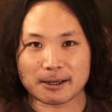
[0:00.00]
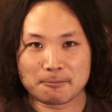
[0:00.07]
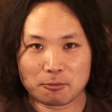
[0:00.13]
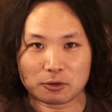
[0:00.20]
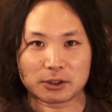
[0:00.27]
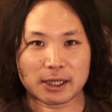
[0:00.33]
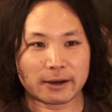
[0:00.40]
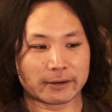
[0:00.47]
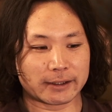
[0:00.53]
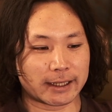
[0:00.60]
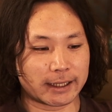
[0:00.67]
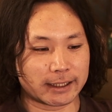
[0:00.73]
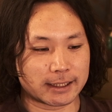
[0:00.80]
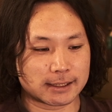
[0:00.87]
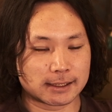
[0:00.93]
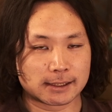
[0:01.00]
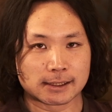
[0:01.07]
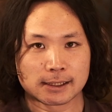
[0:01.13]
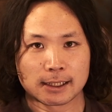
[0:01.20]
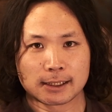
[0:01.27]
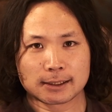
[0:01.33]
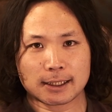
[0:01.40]
問題はないです。
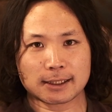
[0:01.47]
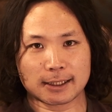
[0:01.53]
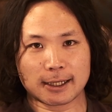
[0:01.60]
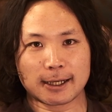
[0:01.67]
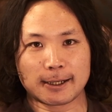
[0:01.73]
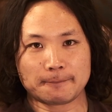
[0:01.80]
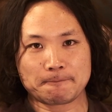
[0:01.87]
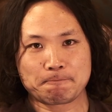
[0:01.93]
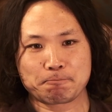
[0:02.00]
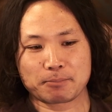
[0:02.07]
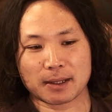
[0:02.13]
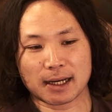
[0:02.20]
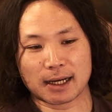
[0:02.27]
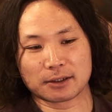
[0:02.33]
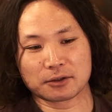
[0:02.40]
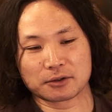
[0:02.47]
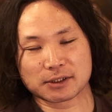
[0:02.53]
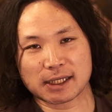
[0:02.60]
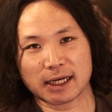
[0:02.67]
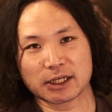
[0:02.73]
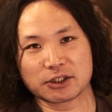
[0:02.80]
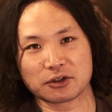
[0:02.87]
ただあの
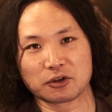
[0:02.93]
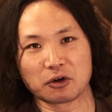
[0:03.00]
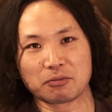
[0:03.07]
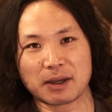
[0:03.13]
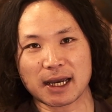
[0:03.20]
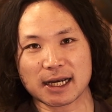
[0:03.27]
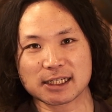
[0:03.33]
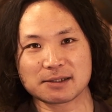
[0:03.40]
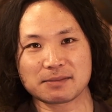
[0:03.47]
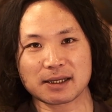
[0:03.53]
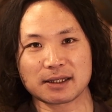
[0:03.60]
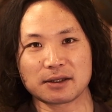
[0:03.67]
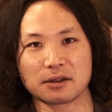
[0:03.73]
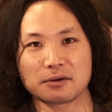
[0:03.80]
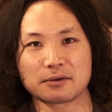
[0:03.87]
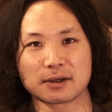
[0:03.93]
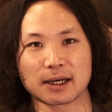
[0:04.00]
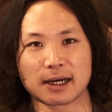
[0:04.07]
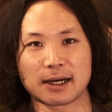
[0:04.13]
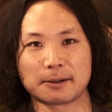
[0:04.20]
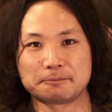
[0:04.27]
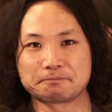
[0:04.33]
最初飲み始めっていう
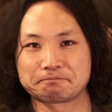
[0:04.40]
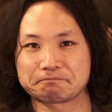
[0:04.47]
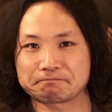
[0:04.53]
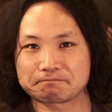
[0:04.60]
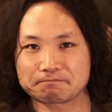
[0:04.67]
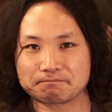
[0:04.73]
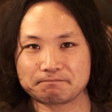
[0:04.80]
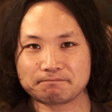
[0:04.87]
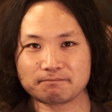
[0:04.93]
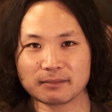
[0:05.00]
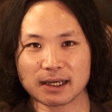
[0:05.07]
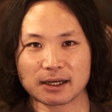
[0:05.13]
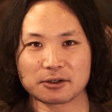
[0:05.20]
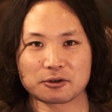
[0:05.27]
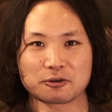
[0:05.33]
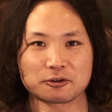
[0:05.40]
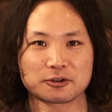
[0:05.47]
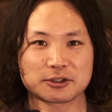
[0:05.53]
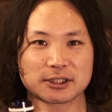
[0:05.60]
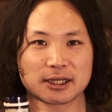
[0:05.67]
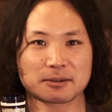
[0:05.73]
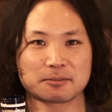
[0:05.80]
か、あの今年か